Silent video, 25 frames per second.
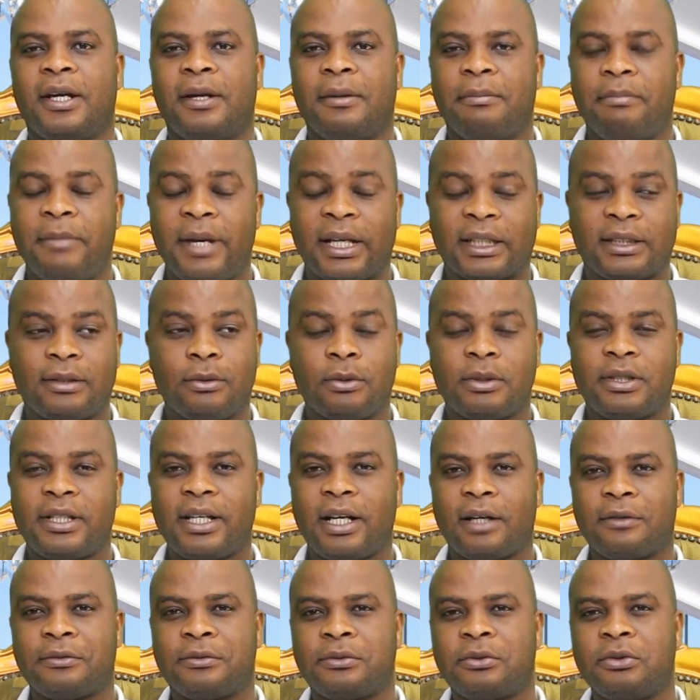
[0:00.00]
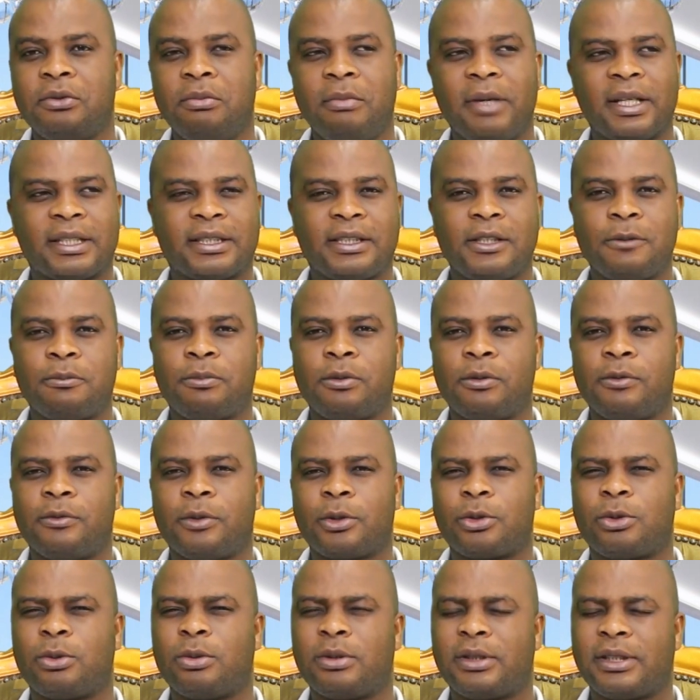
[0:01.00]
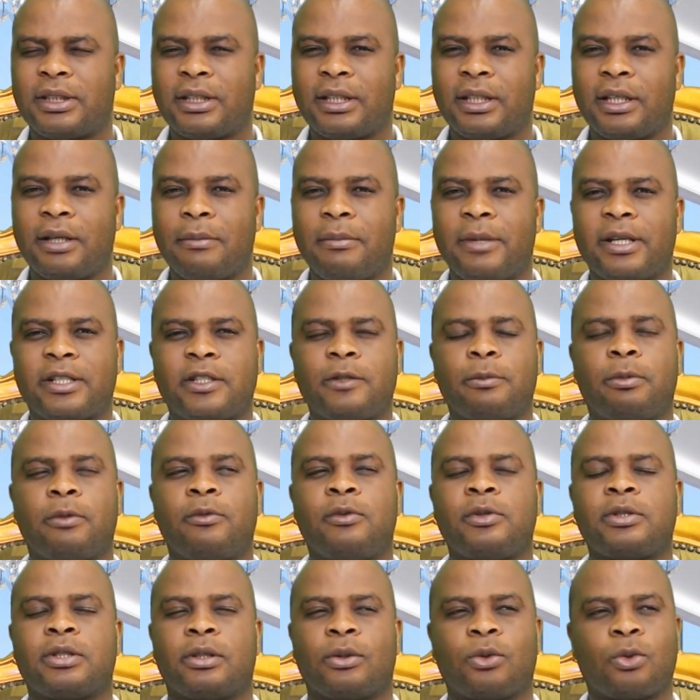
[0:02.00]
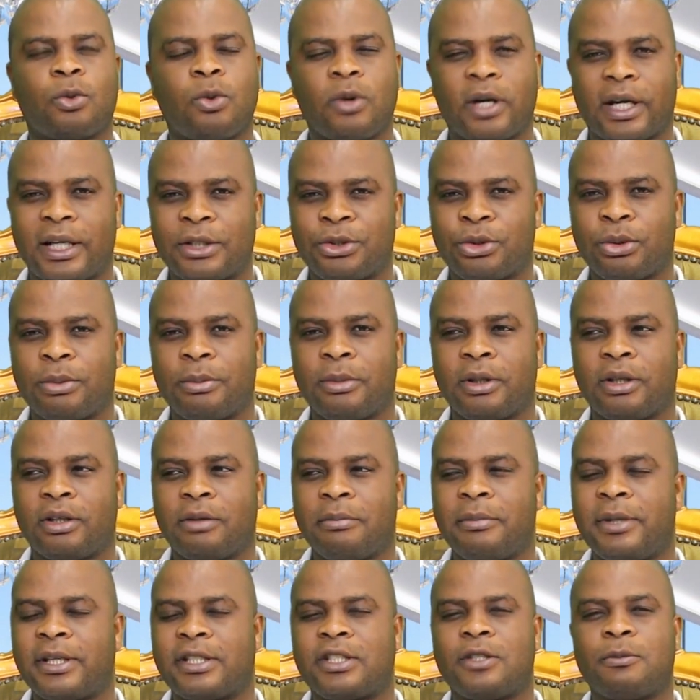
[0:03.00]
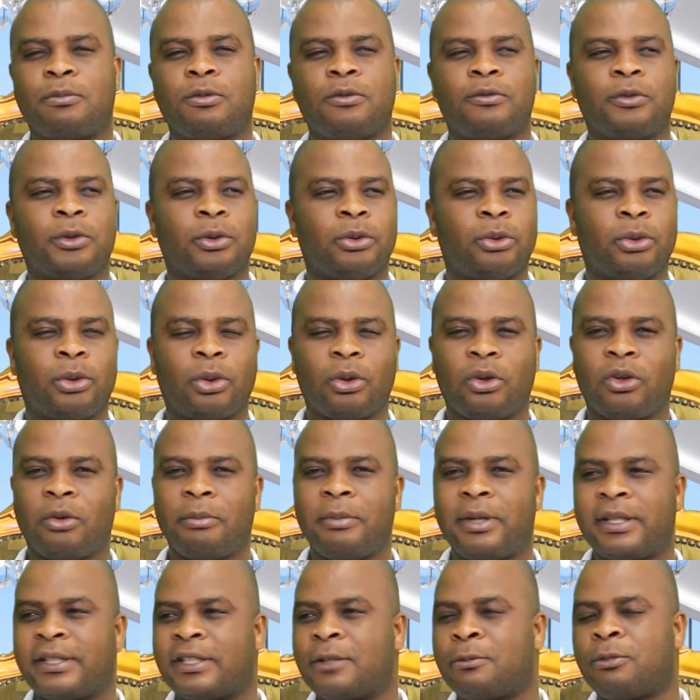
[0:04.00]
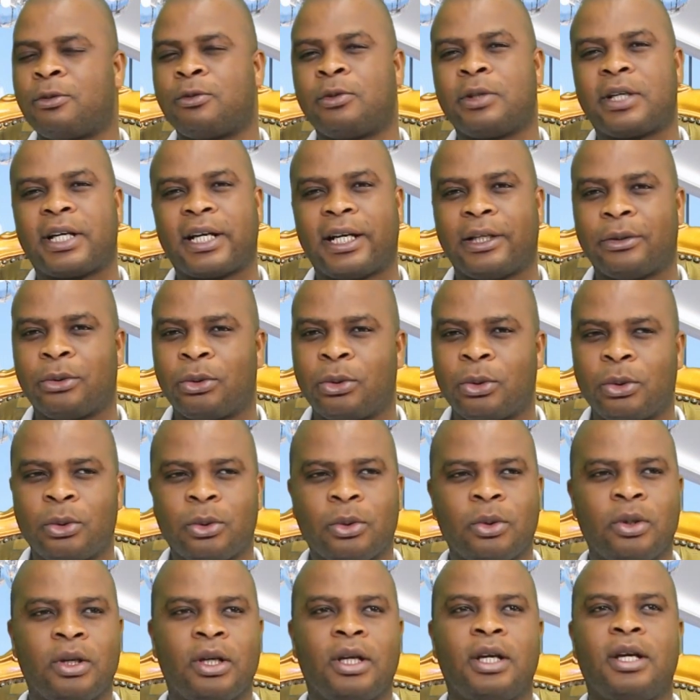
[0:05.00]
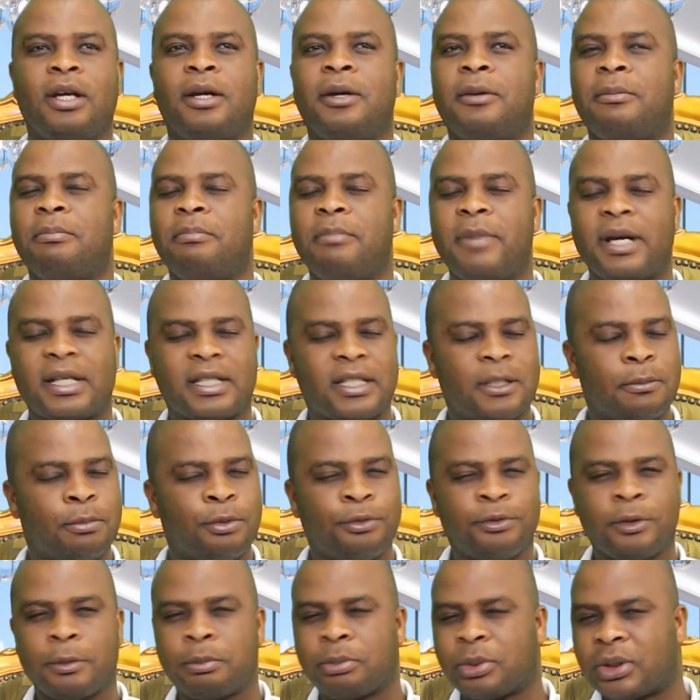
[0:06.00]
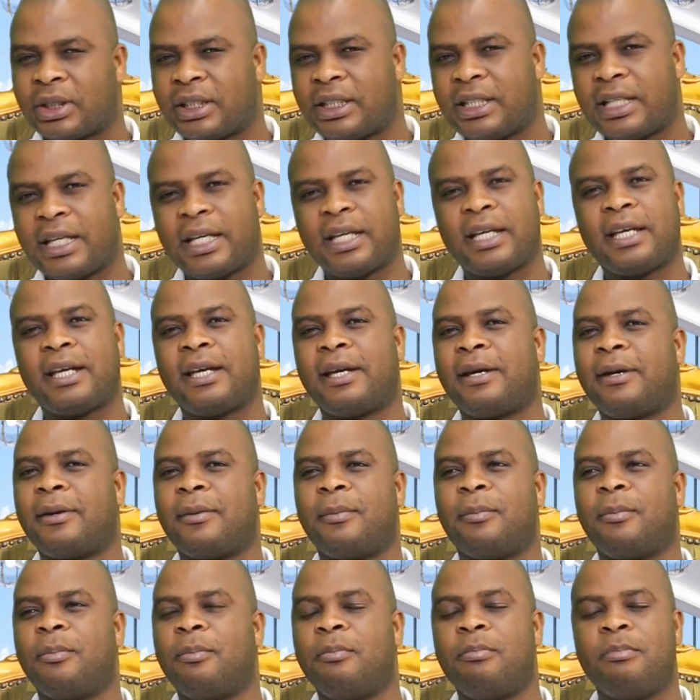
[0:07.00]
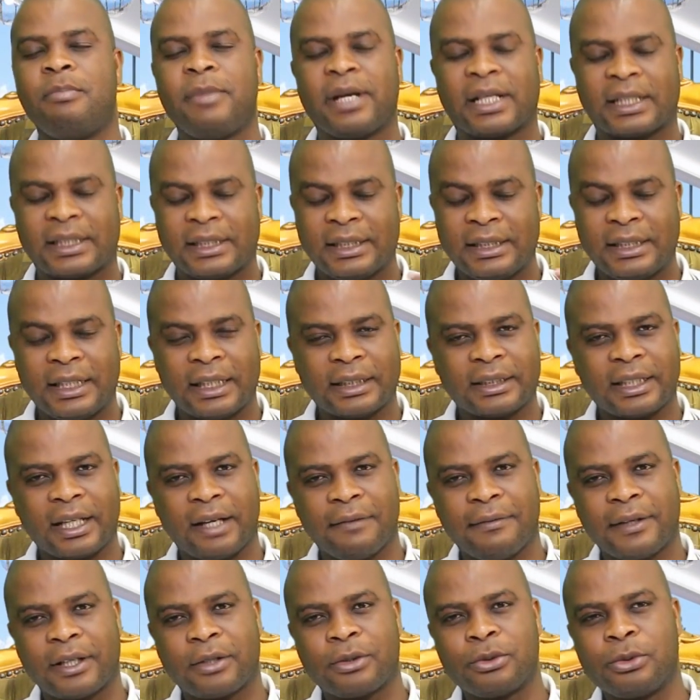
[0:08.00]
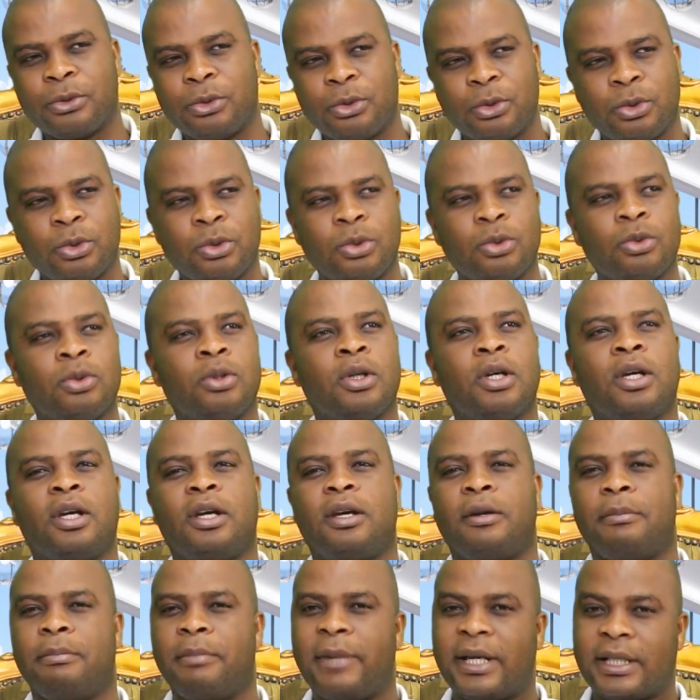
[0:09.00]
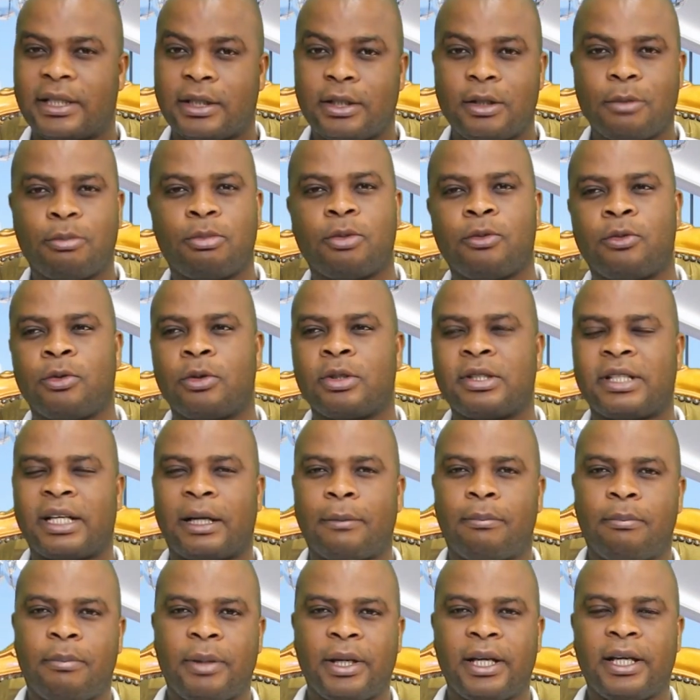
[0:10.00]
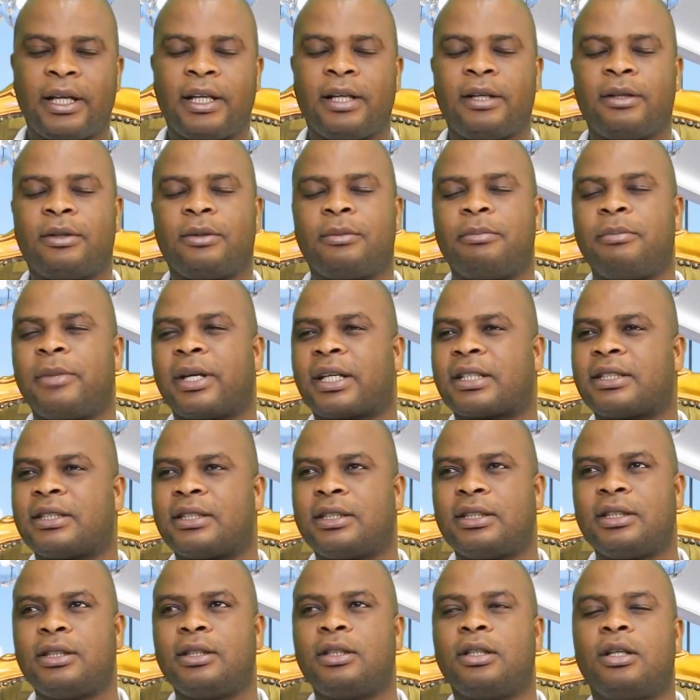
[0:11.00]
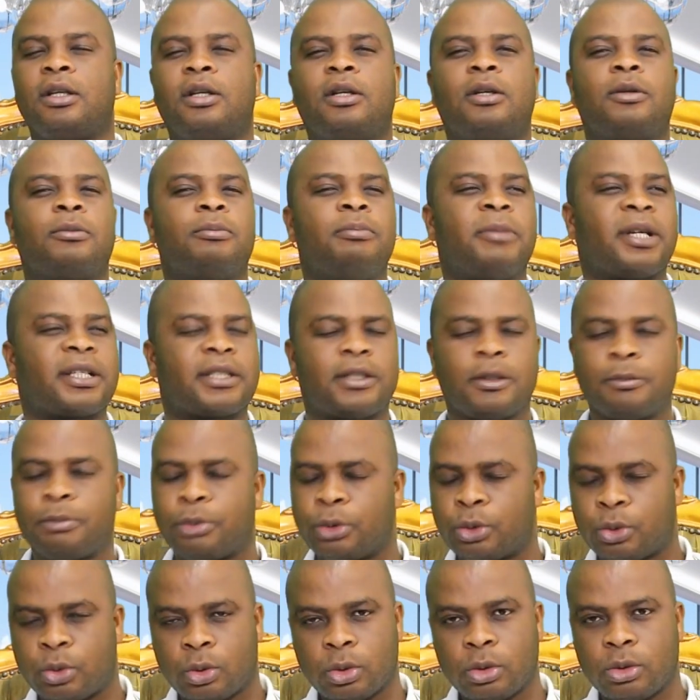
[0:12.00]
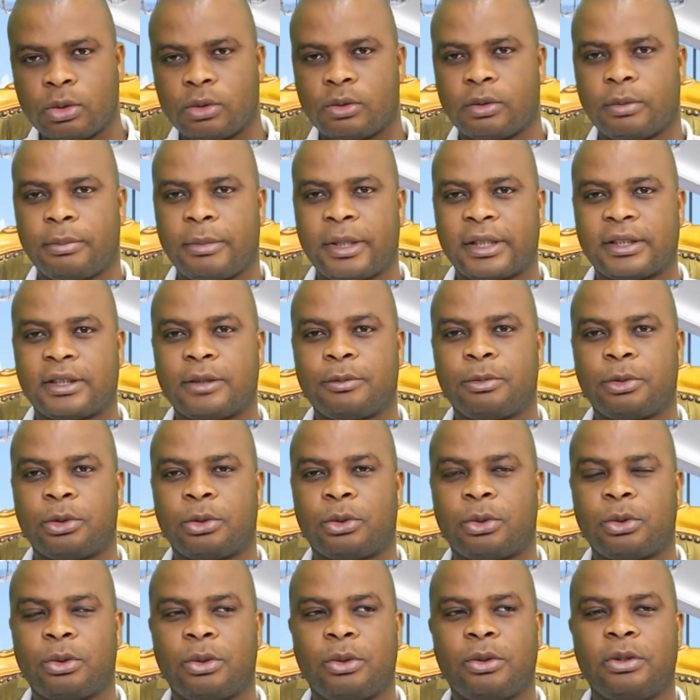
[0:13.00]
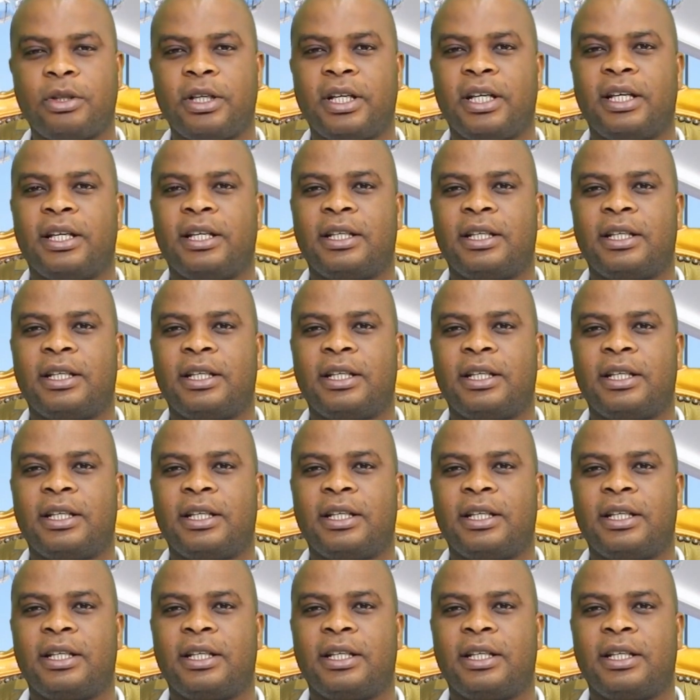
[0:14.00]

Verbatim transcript: Merci aussi à vous, merci pour vos soutiens, merci pour vos encouragements, merci pour vos dons, merci pour vos cadeaux, merci pour vos prières, merci d'être avec nous, merci pour vos appels, merci Merci pour tout. Merci pour tout.